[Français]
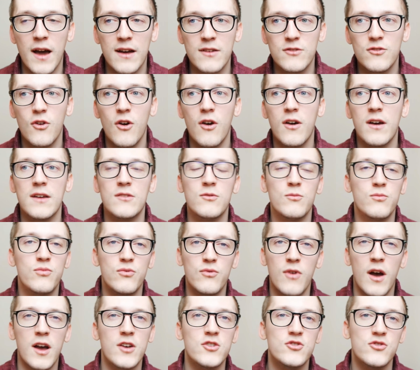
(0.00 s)
acteur et de
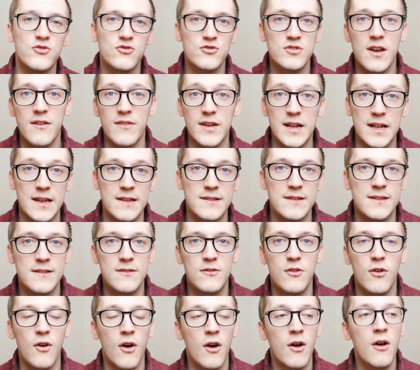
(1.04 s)
pouvoir échanger avec
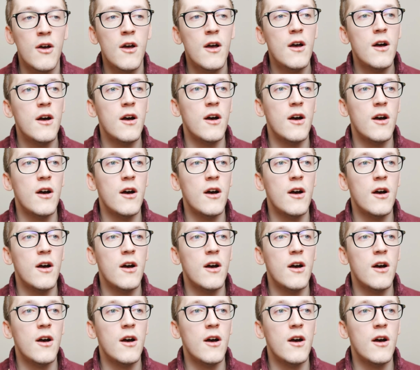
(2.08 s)
l'éditeur